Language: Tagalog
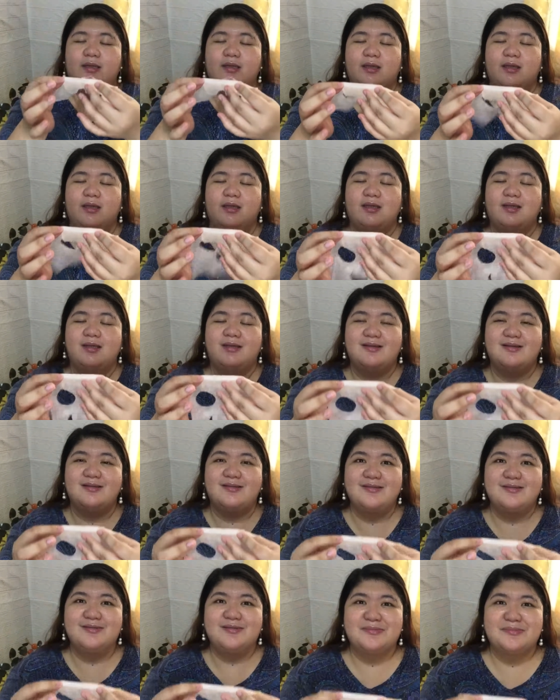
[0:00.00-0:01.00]

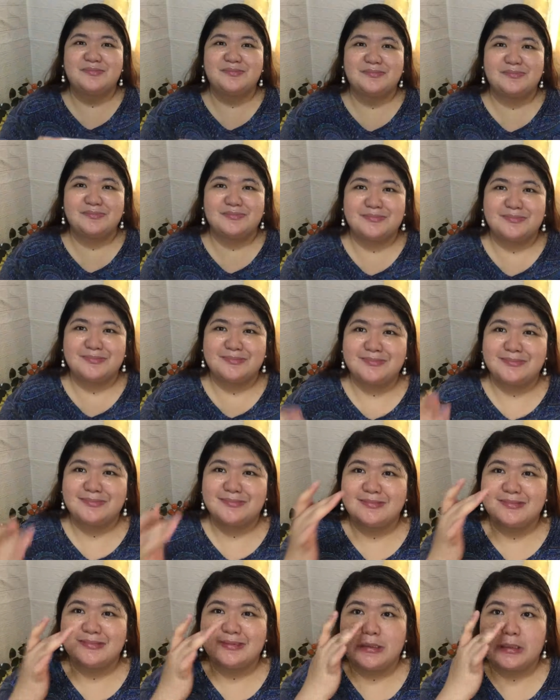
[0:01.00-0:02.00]
Ayan.
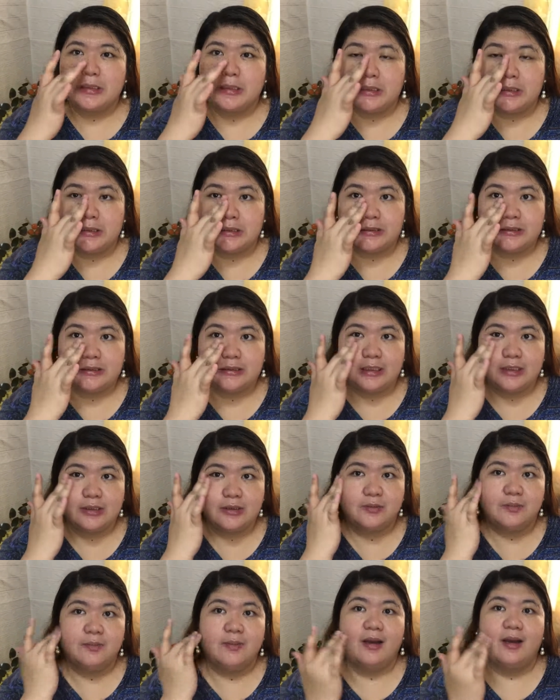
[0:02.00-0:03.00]
Kita
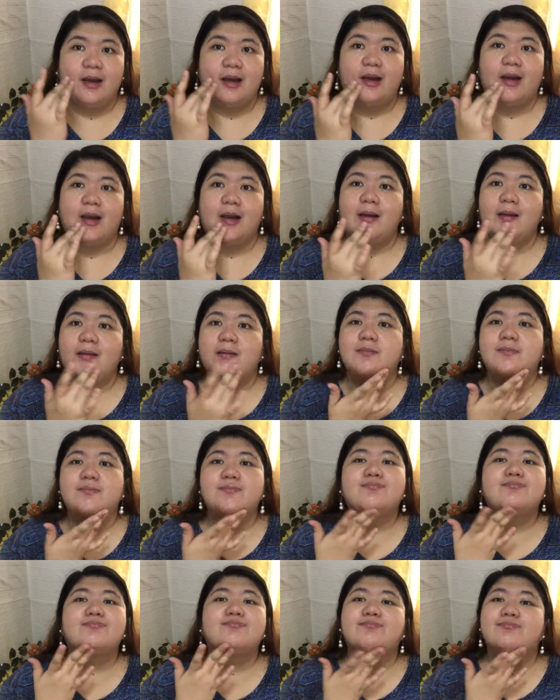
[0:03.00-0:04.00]
nyo ba?
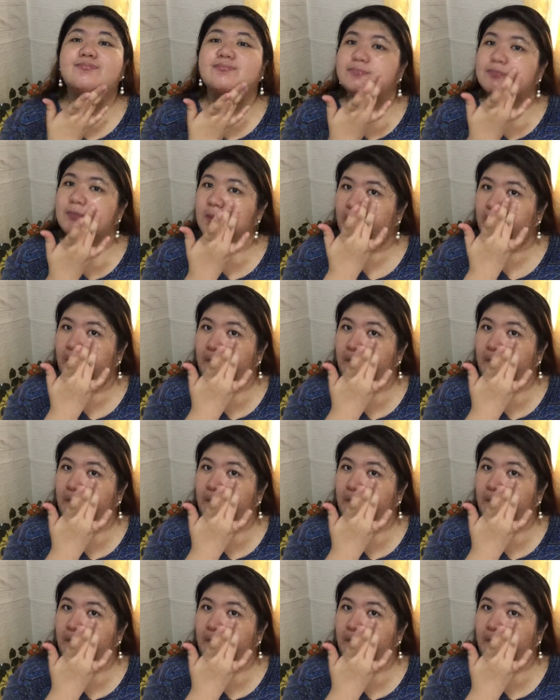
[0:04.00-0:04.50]
Hmm.